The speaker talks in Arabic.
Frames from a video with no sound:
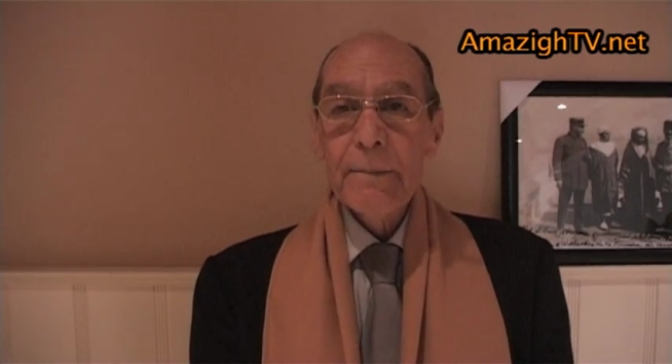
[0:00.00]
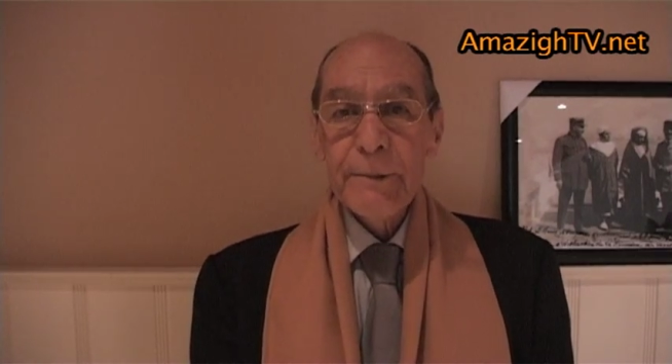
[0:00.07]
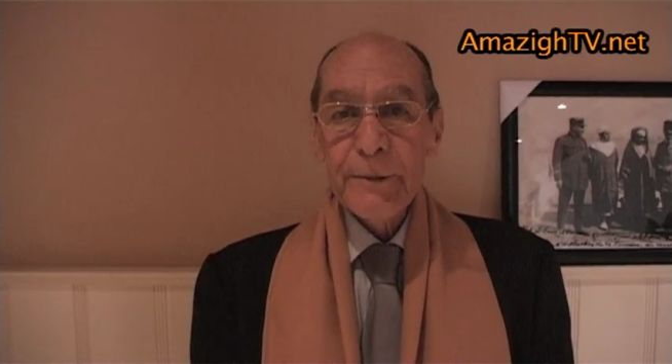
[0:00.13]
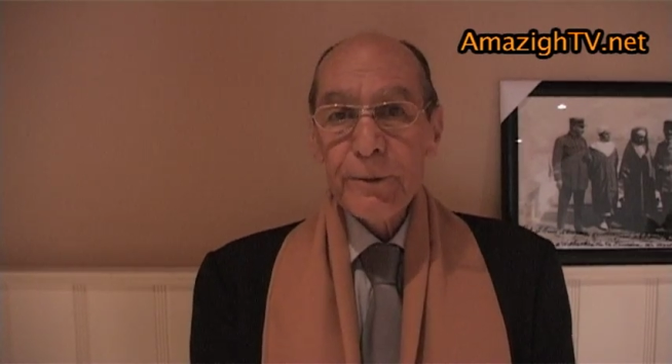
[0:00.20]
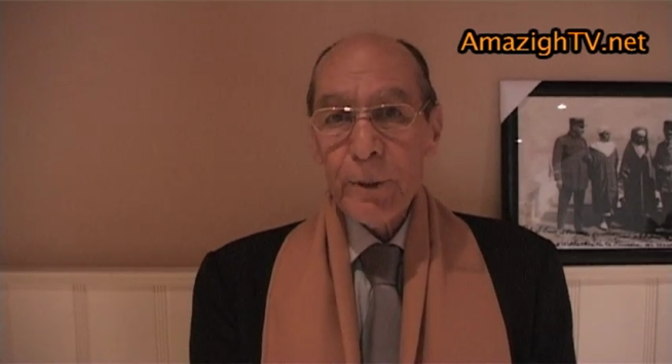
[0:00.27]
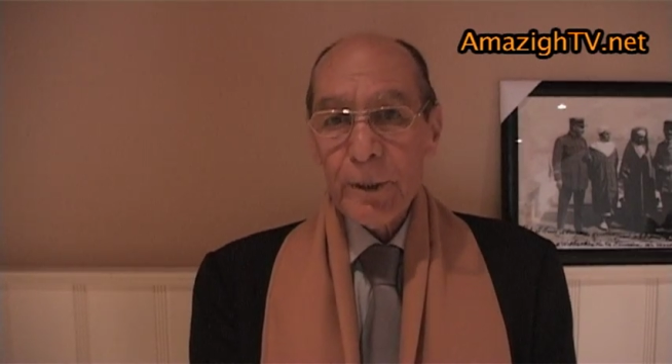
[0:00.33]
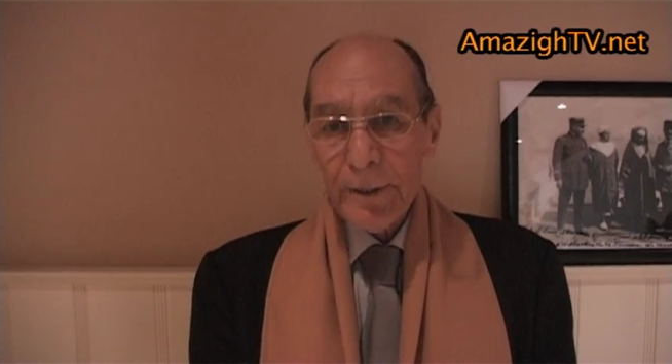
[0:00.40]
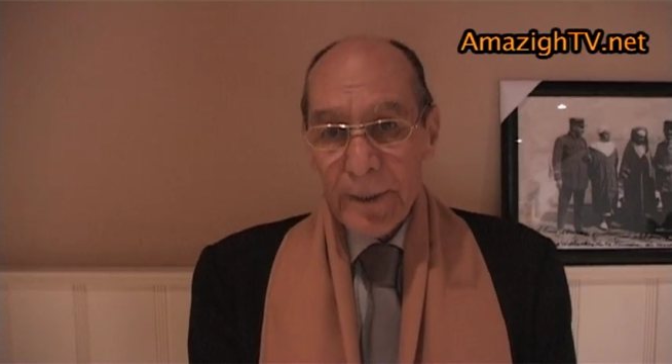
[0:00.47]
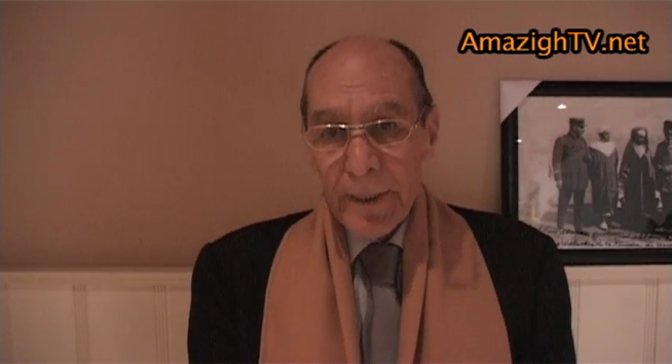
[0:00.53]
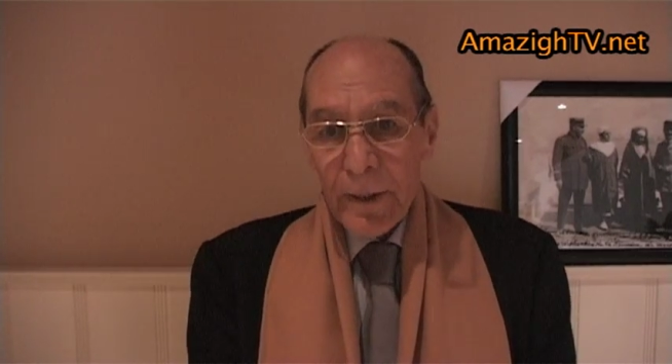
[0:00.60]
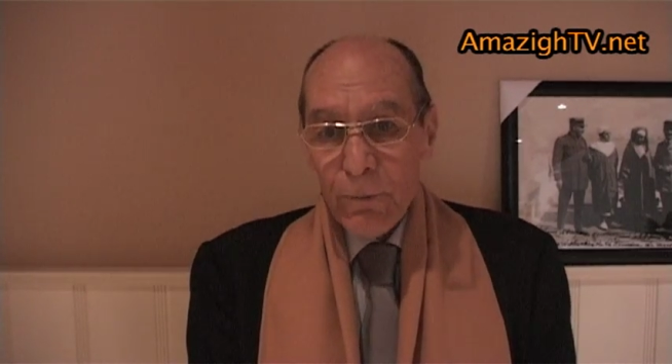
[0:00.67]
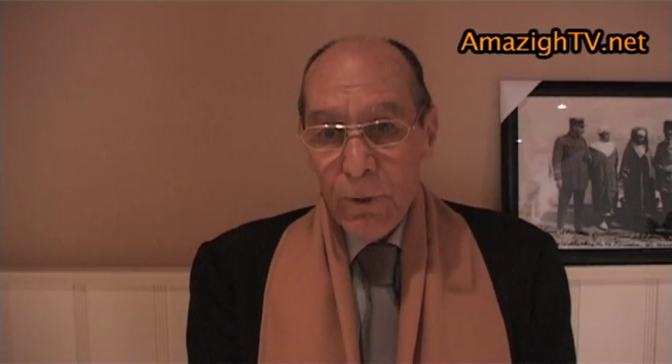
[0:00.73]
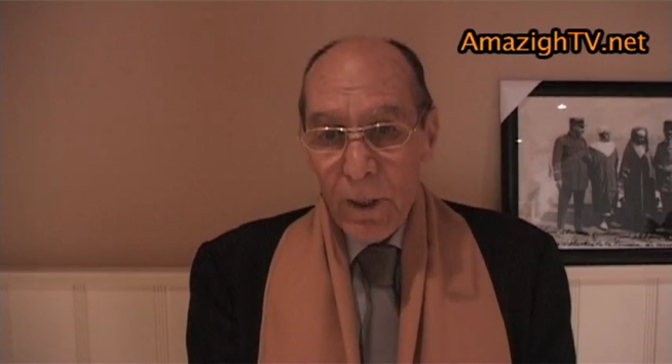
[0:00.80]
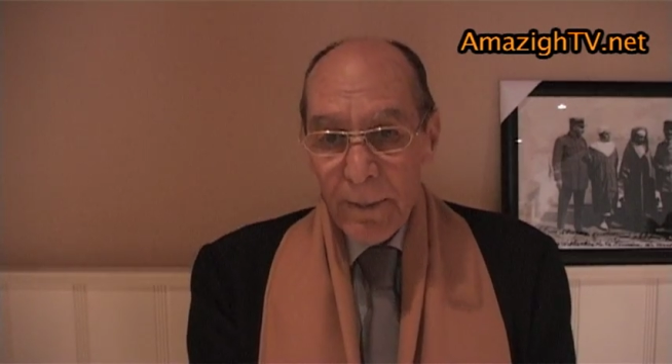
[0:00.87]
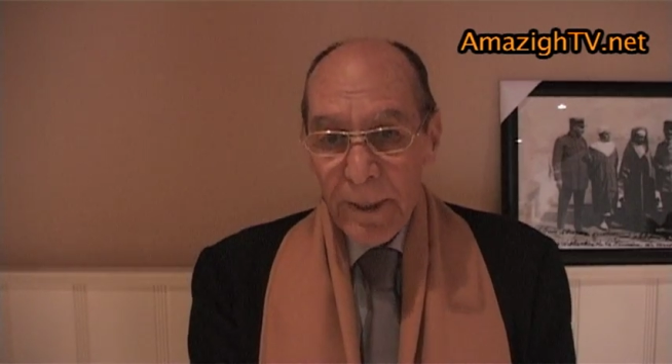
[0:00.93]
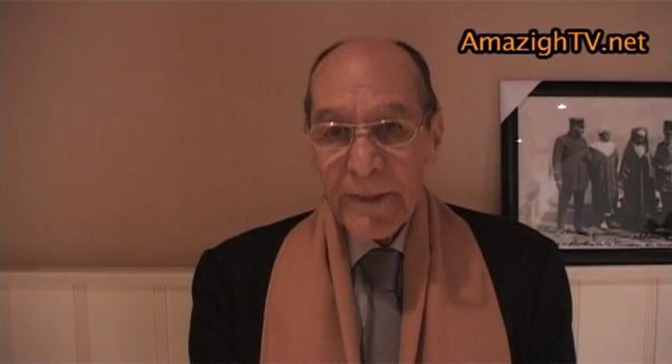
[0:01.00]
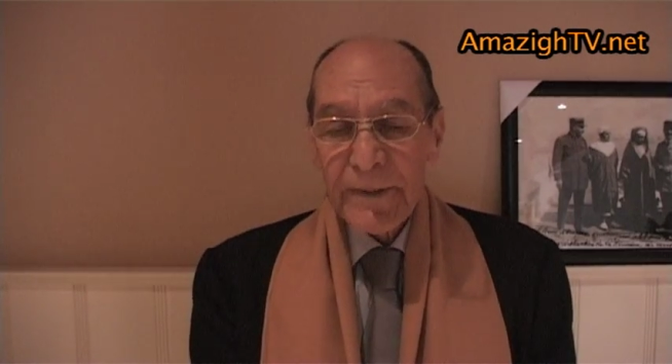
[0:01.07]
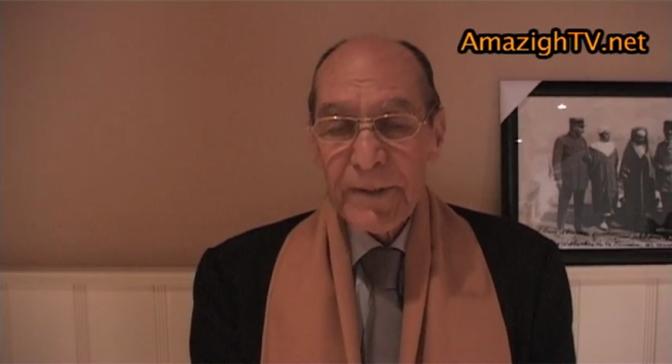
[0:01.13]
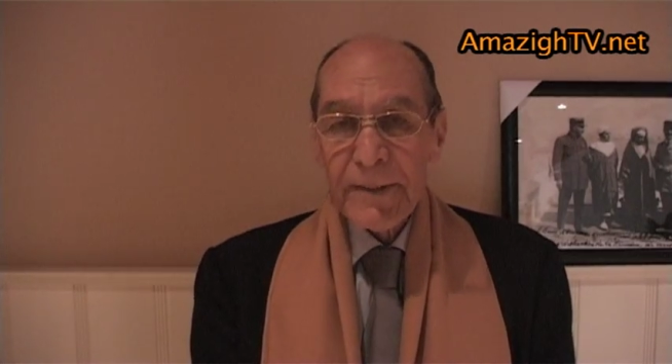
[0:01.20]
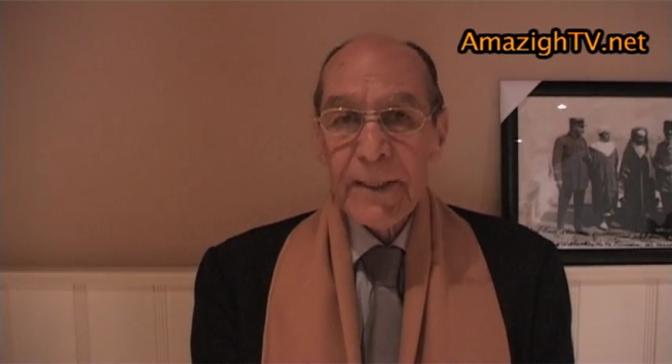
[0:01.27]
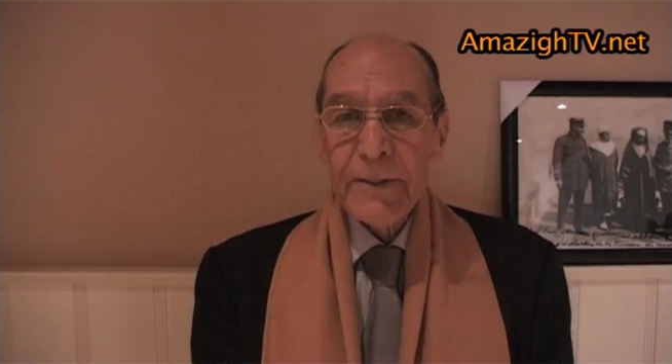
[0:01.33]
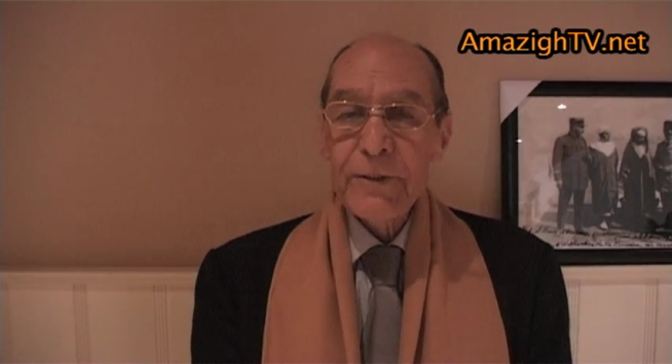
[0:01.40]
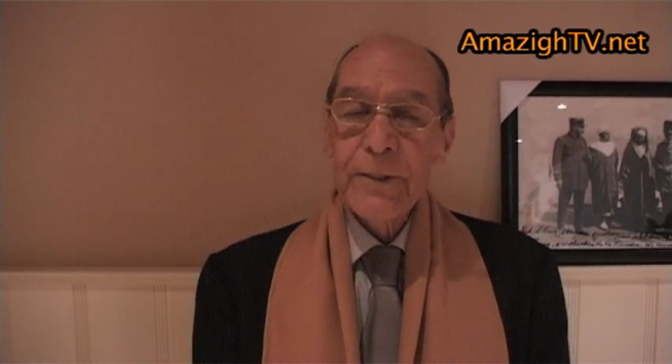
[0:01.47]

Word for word: النيل وخا باختصار